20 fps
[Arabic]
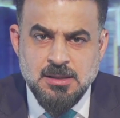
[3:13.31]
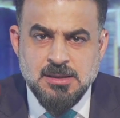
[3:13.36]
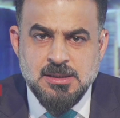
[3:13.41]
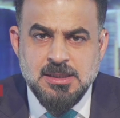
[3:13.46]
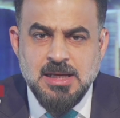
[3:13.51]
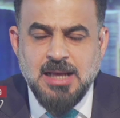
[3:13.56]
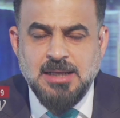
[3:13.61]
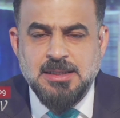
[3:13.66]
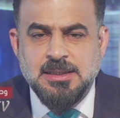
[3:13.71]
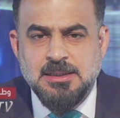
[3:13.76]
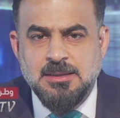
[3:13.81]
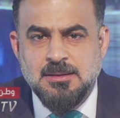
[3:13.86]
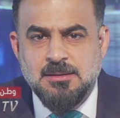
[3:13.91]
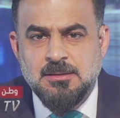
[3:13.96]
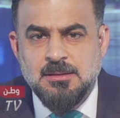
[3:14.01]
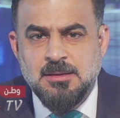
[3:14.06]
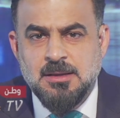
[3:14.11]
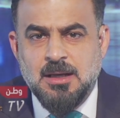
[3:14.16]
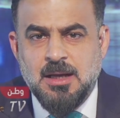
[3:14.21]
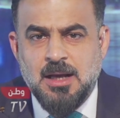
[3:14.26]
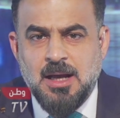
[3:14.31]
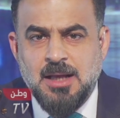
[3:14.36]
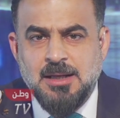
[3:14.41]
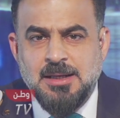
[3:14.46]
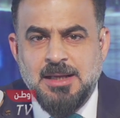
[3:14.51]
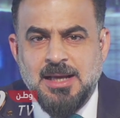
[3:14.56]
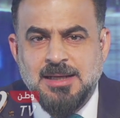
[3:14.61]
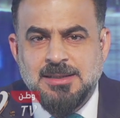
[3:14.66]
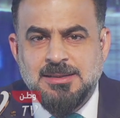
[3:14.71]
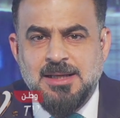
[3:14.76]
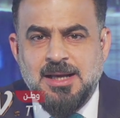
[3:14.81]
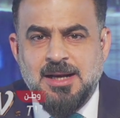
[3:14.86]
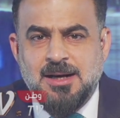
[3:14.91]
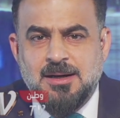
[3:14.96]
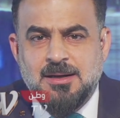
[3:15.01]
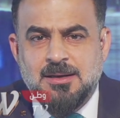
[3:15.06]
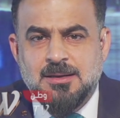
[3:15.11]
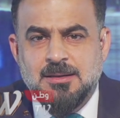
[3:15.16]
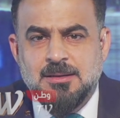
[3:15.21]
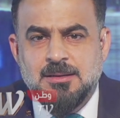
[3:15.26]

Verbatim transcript: يعني أنا أقدر